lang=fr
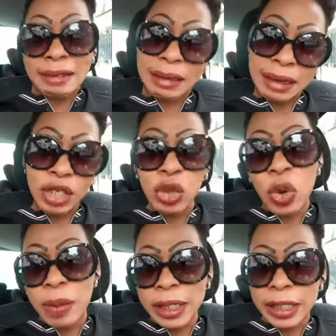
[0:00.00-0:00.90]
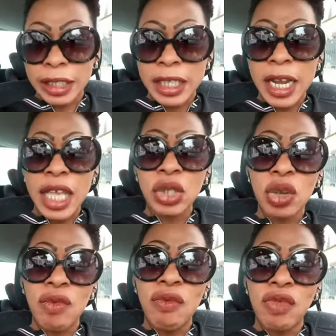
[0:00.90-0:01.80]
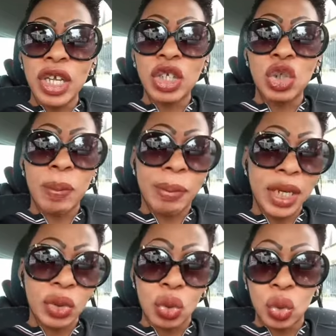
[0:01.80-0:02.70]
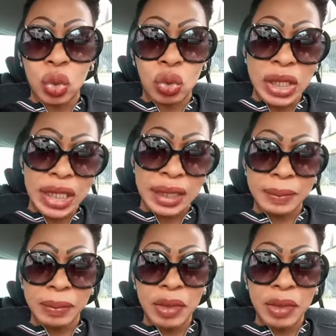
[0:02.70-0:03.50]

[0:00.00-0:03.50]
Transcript: Tranquillement, tranquille. Est-ce que vous voulez que je prêche aujourd'hui?